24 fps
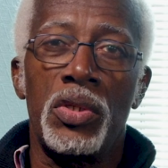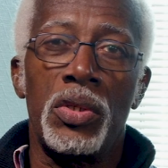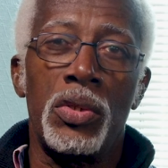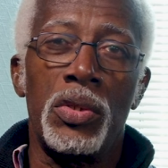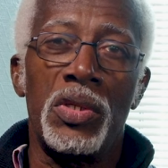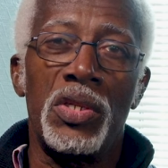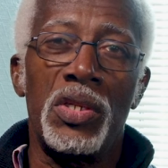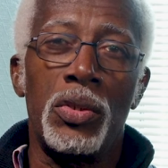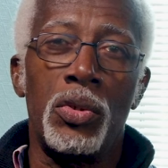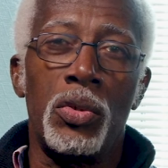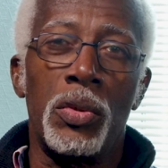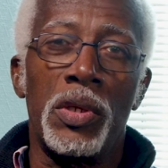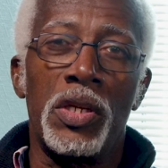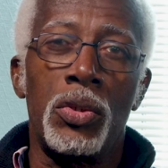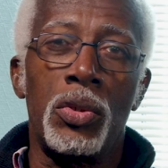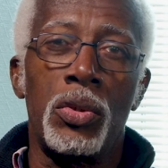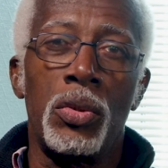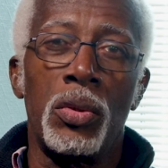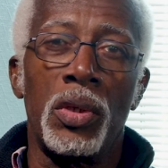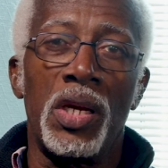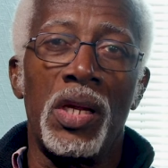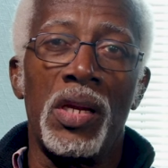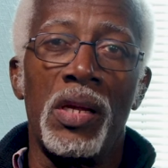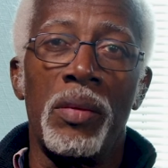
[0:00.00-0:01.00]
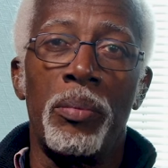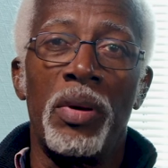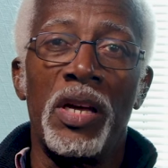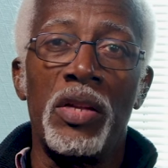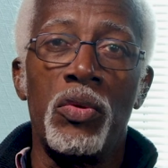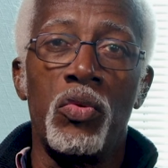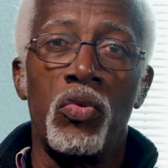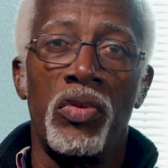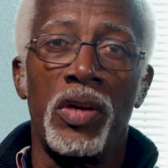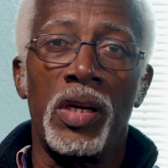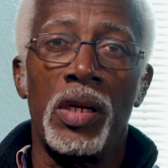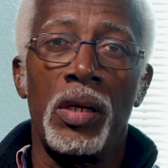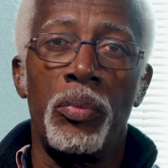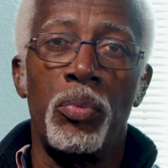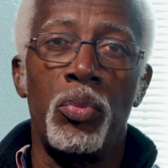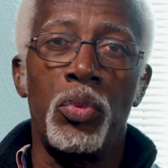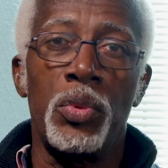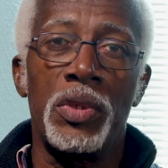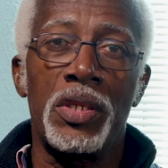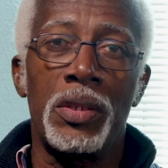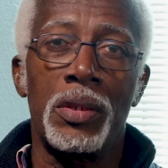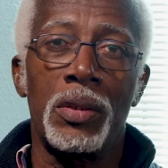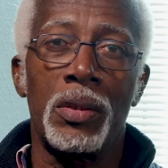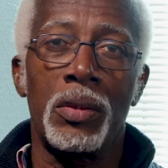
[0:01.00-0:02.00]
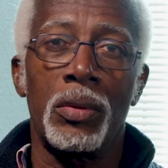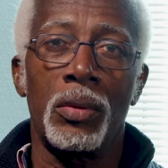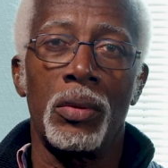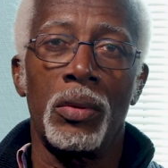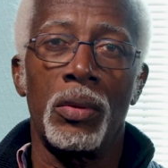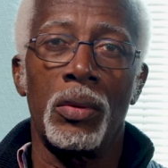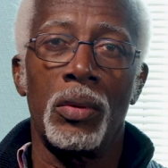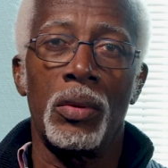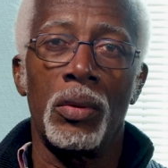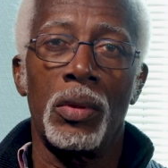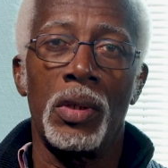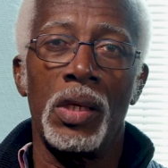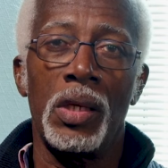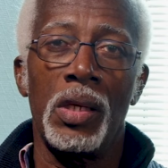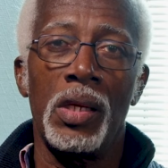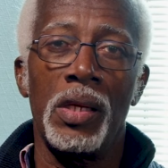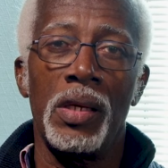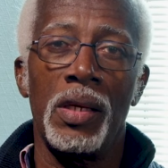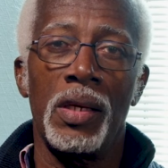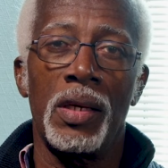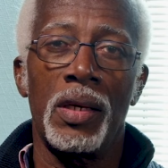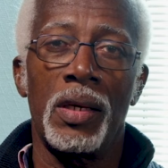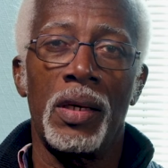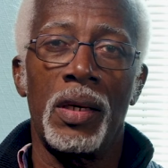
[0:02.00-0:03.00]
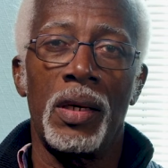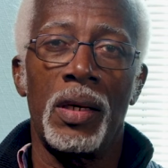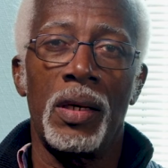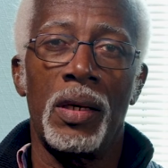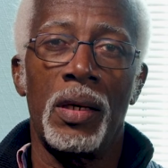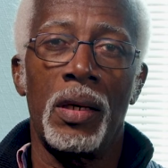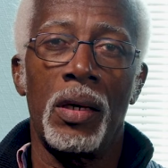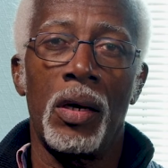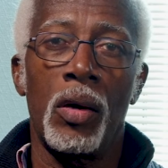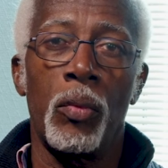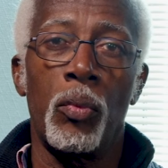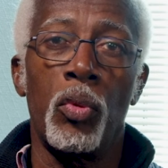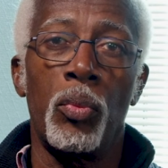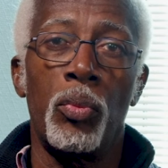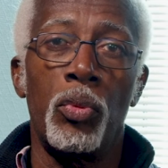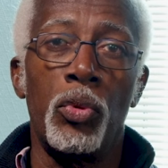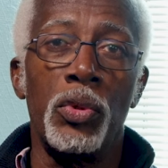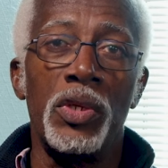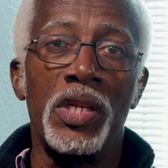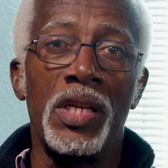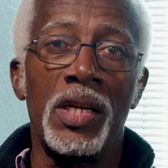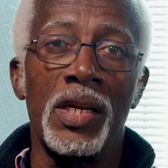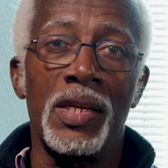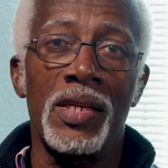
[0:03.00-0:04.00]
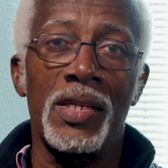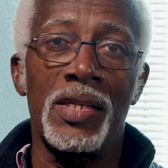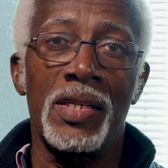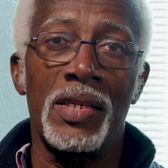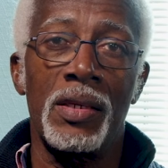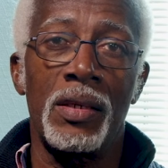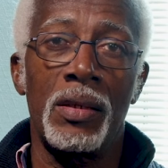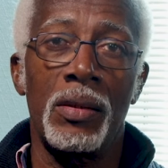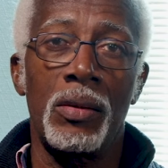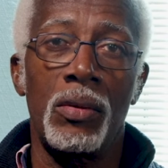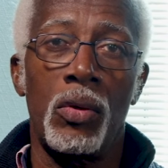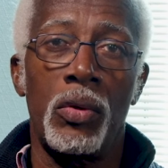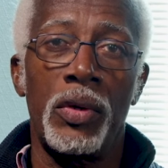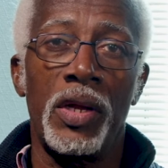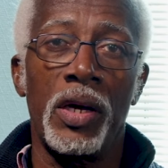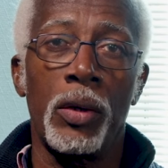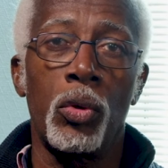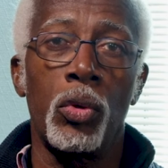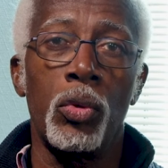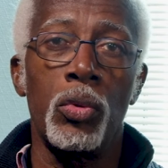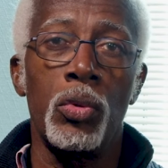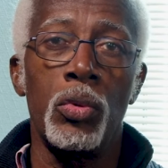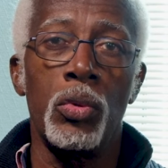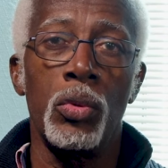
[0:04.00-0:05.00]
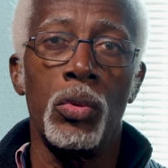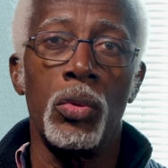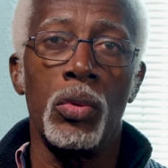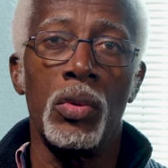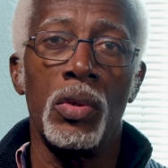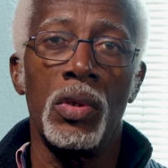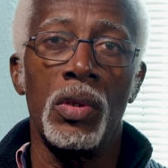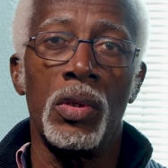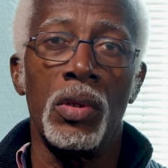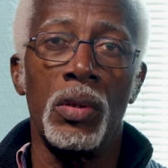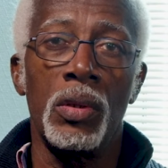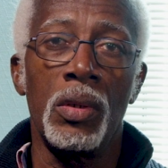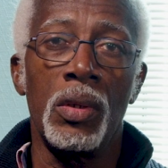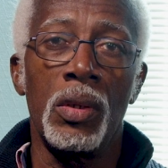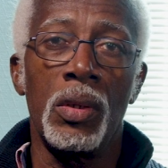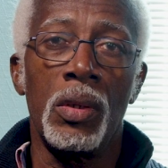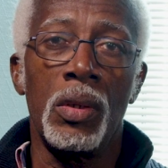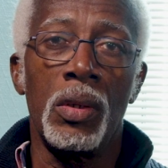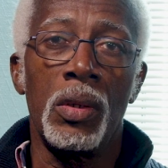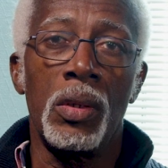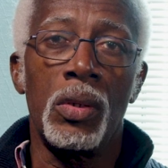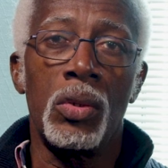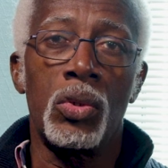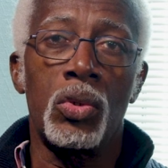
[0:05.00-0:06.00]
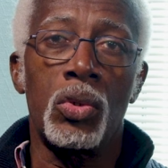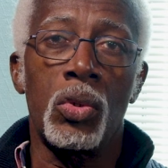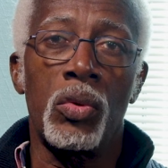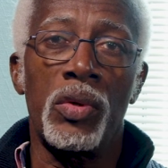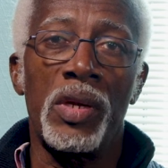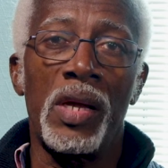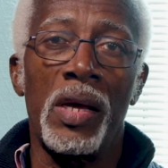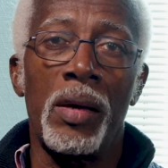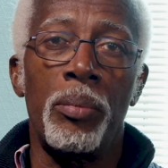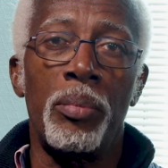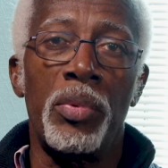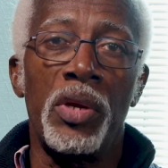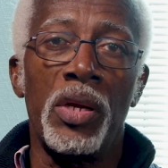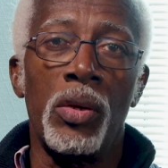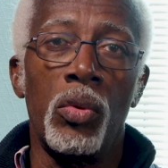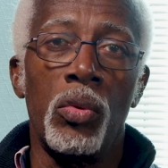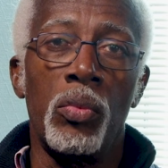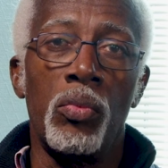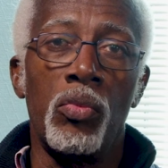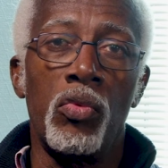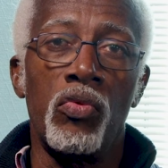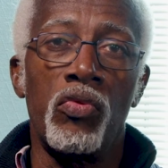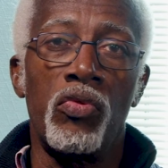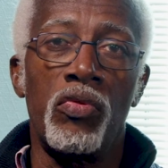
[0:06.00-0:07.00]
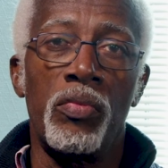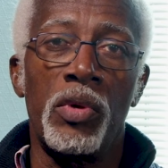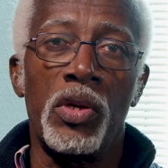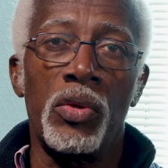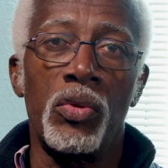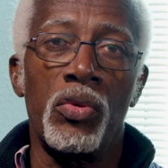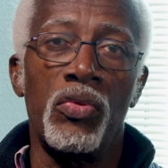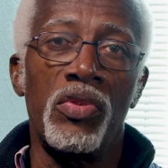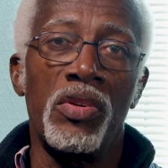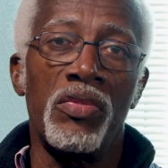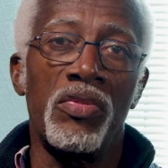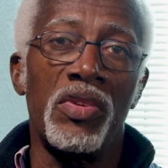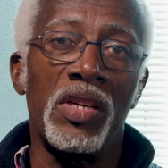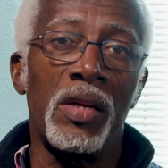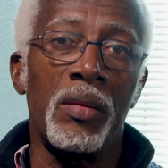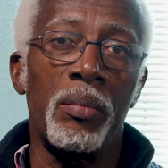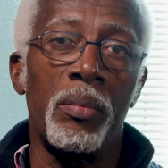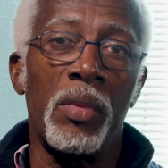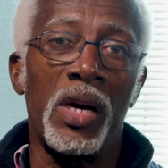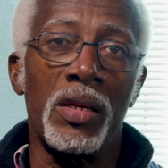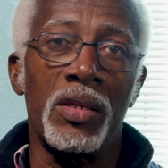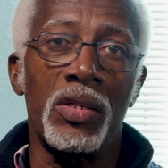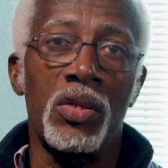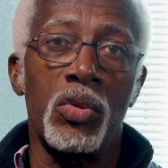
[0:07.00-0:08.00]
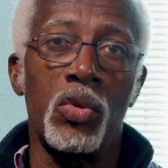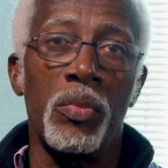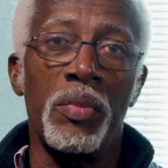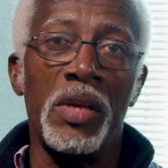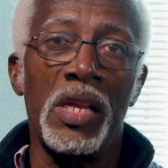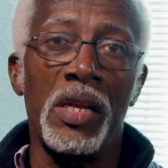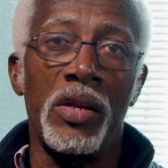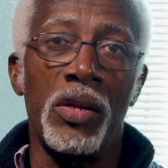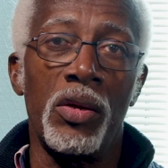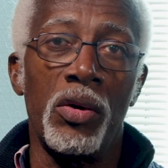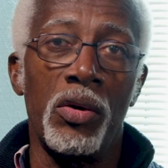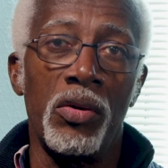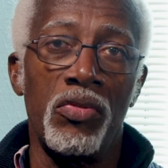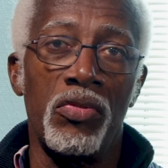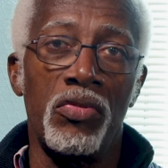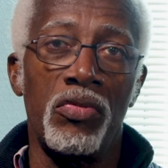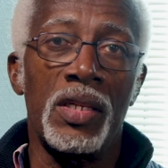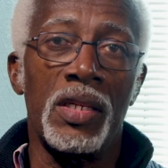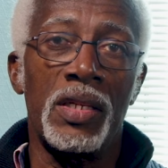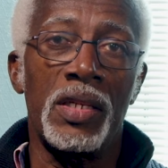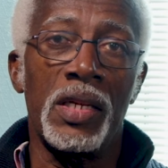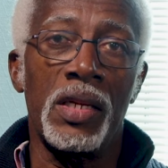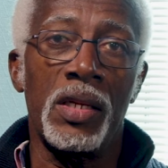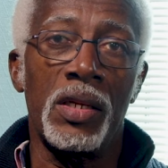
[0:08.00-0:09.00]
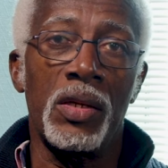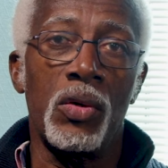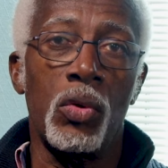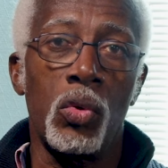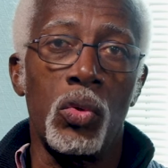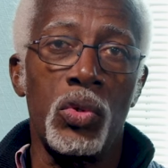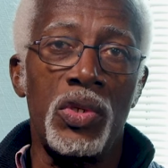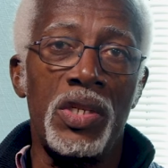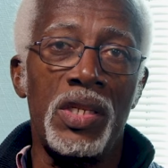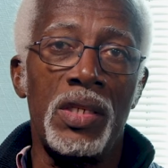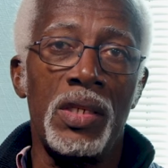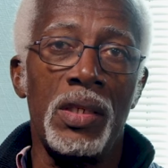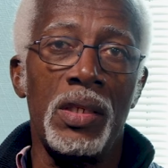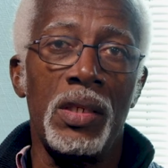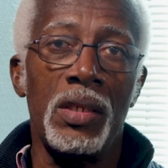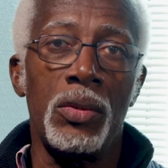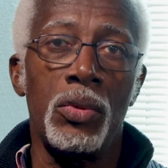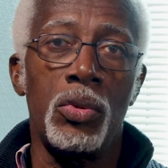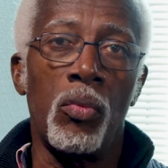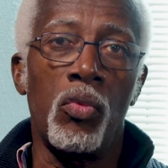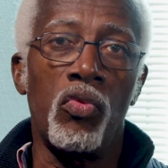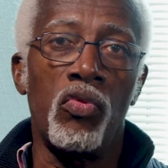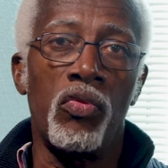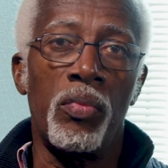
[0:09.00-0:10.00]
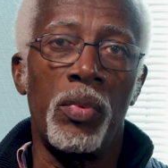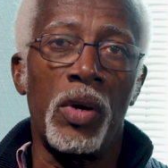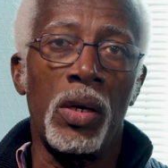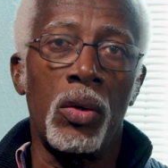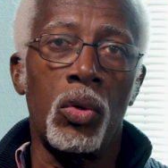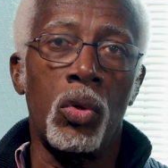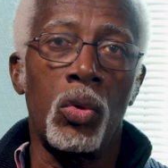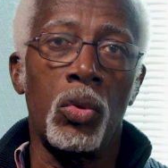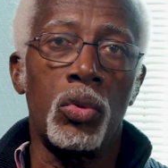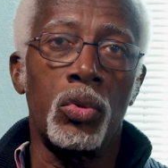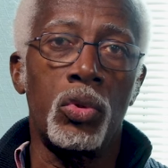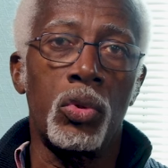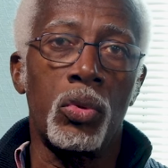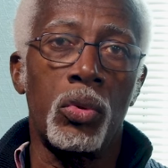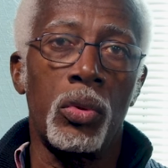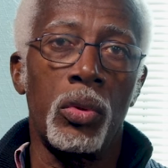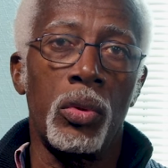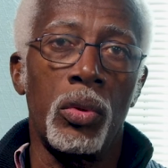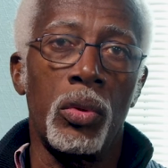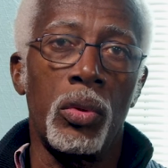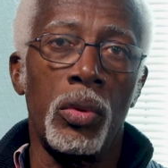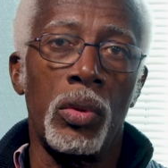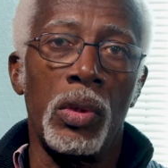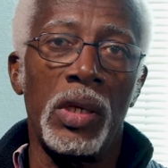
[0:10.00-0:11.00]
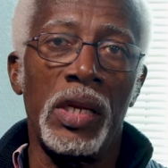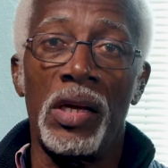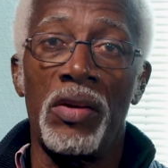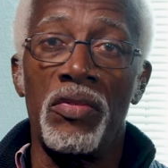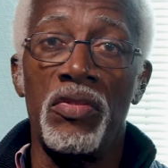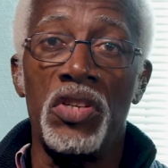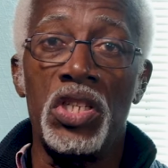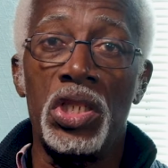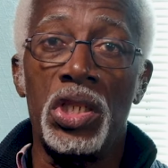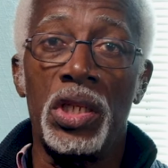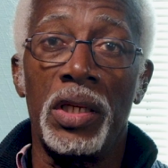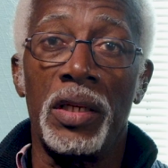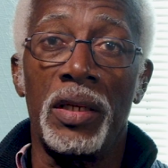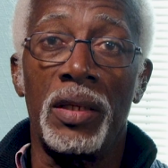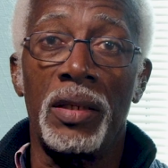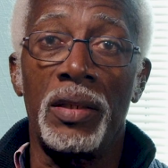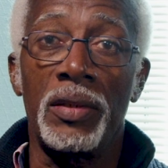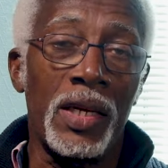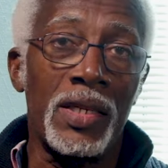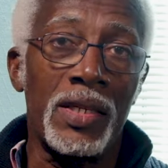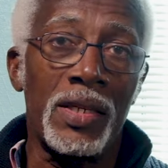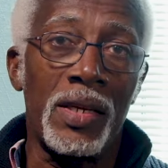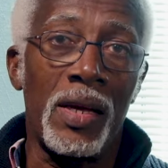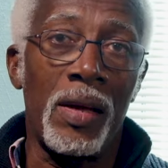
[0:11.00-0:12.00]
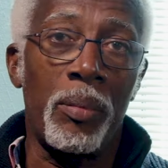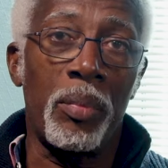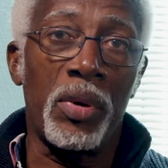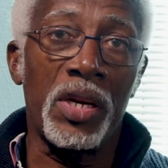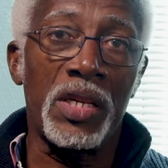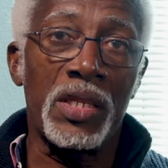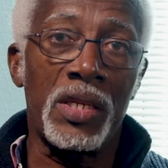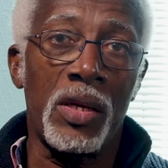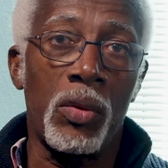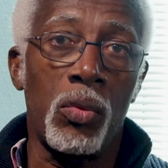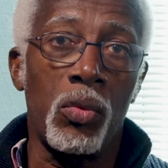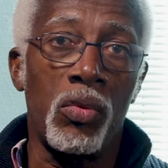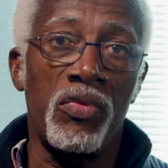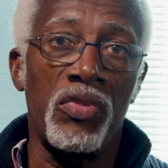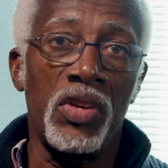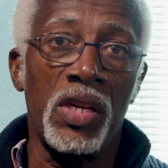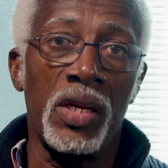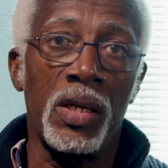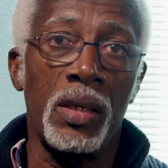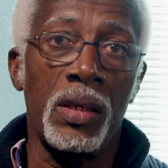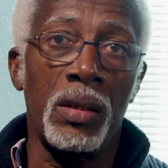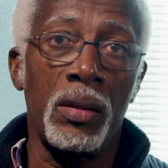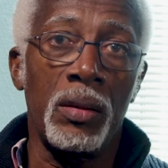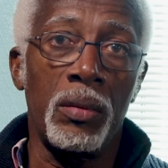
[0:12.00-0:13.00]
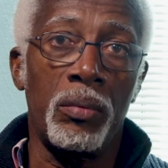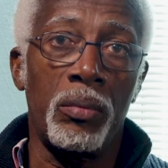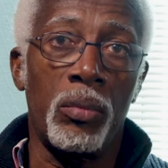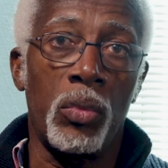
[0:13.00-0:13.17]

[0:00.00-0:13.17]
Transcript: C'est une situation qui n'est pas nouvelle puisque il y a un peu plus de 15 ans, on a connu ce qu'on a appelé le mouvement de février-mars 2009, c'était aussi un mouvement contre la vie chère. 15 ans après, ça revient.